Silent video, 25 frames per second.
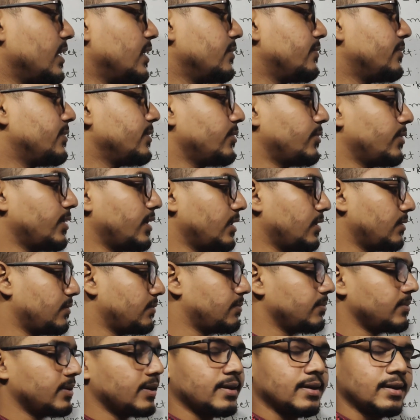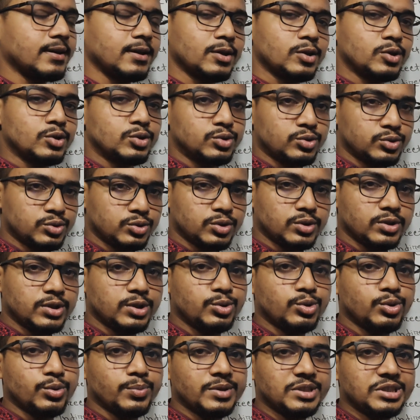ইফ ইউ হেল্প মি
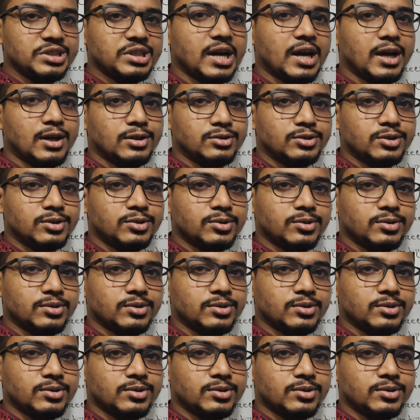যদি তুমি সাহায্য